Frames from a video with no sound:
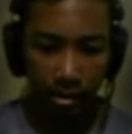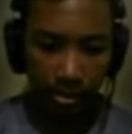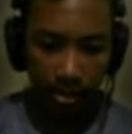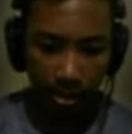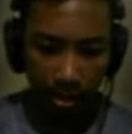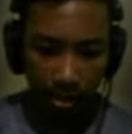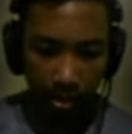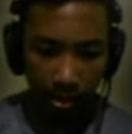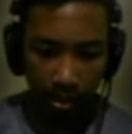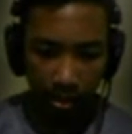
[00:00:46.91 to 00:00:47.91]

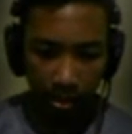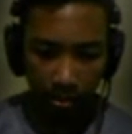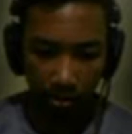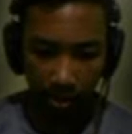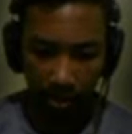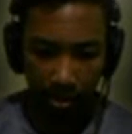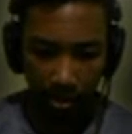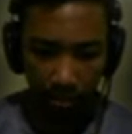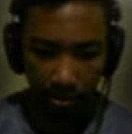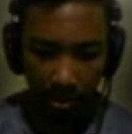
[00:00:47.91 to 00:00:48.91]
sekarang lanjut
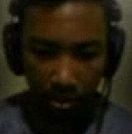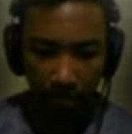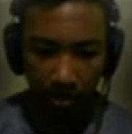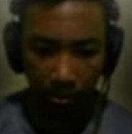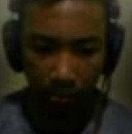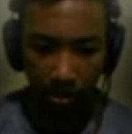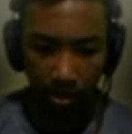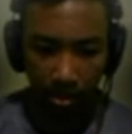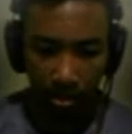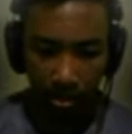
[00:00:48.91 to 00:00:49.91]
bisa lompat gua
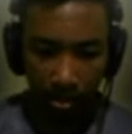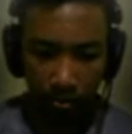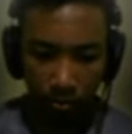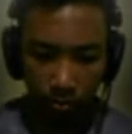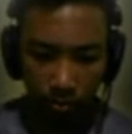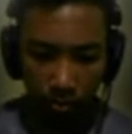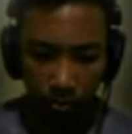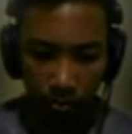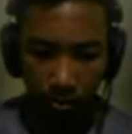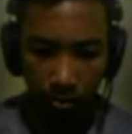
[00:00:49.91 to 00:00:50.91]

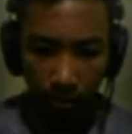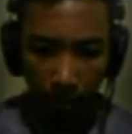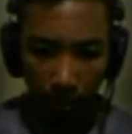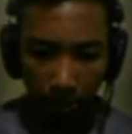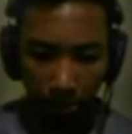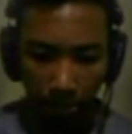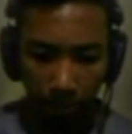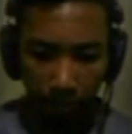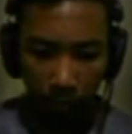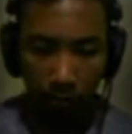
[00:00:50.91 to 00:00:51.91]
Wuhu.
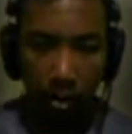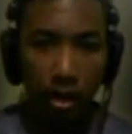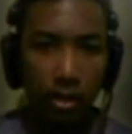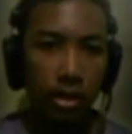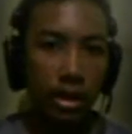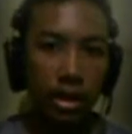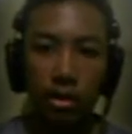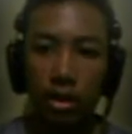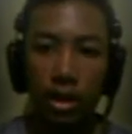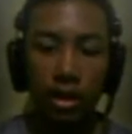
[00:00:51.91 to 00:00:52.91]
gua kagak
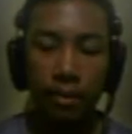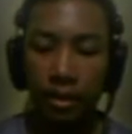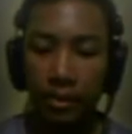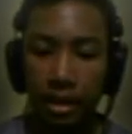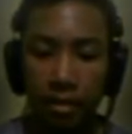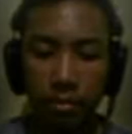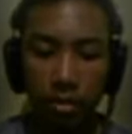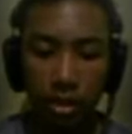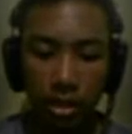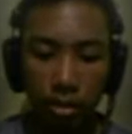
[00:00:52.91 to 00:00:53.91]
gua kagak pernah main
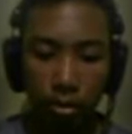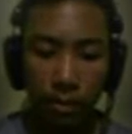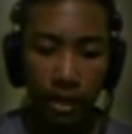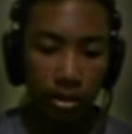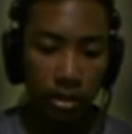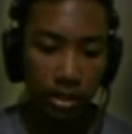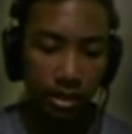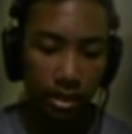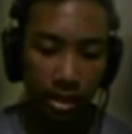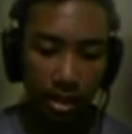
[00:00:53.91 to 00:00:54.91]
limbo jadi gua pengen tuh
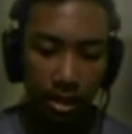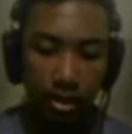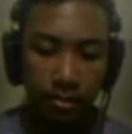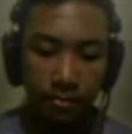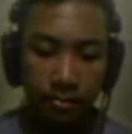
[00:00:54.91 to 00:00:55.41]
ceritanya